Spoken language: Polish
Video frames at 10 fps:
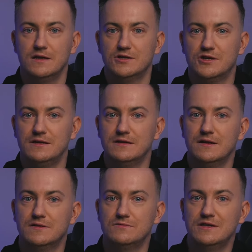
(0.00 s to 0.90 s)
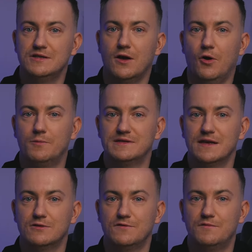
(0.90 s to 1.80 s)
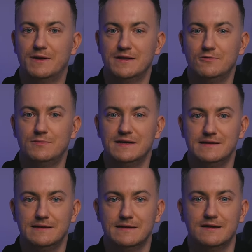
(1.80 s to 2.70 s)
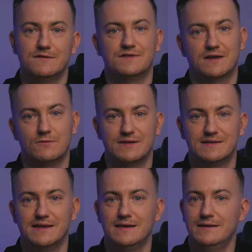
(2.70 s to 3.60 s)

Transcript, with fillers: Jeżeli interesuje Cię ta opcja, to w panelu BaseLinker w zakładce